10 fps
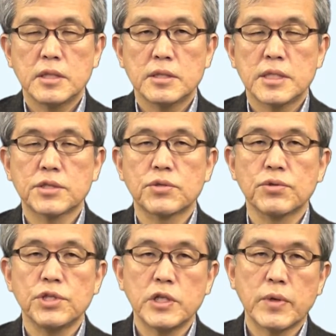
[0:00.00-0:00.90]
セクション
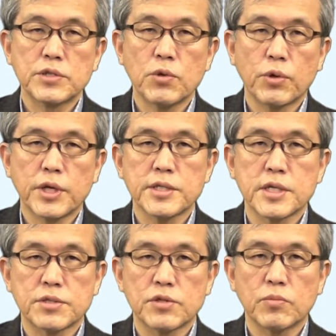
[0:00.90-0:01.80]
2では条件
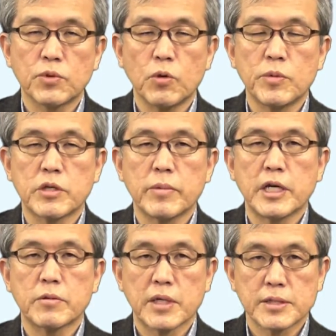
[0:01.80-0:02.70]
説というものを見てまい
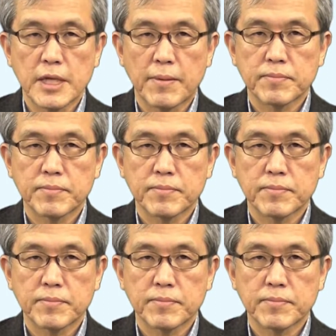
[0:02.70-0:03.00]
りました。